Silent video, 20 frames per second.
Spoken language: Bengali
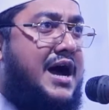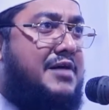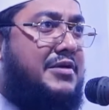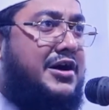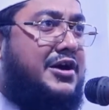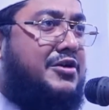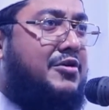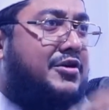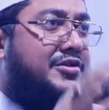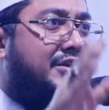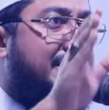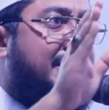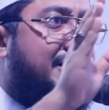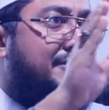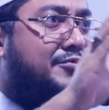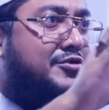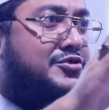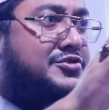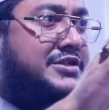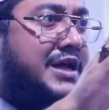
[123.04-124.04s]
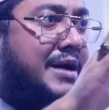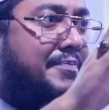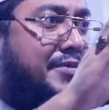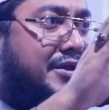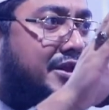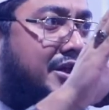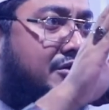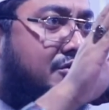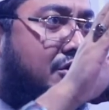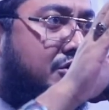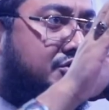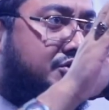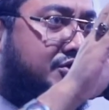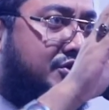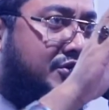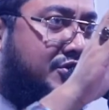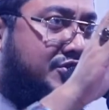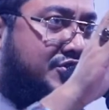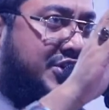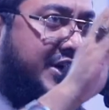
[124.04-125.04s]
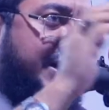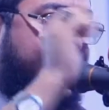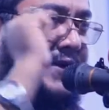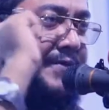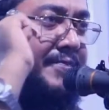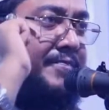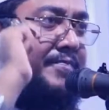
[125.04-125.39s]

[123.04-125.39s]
আমার কথা কি বুঝতে আপনাদের কষ্ট হচ্ছে